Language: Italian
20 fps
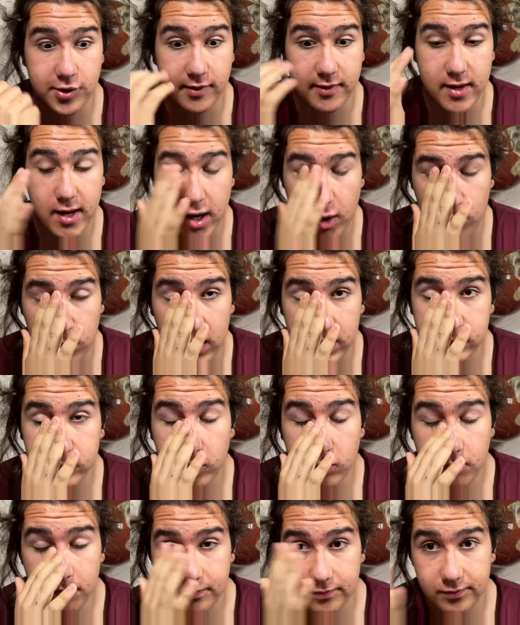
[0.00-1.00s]
Serie
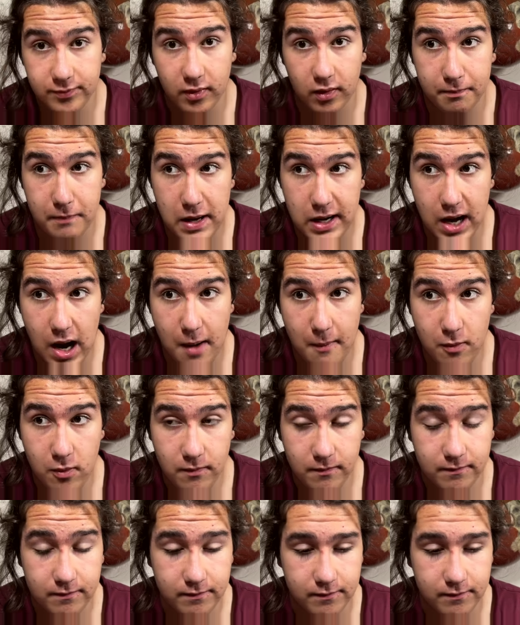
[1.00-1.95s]
4, speriamo,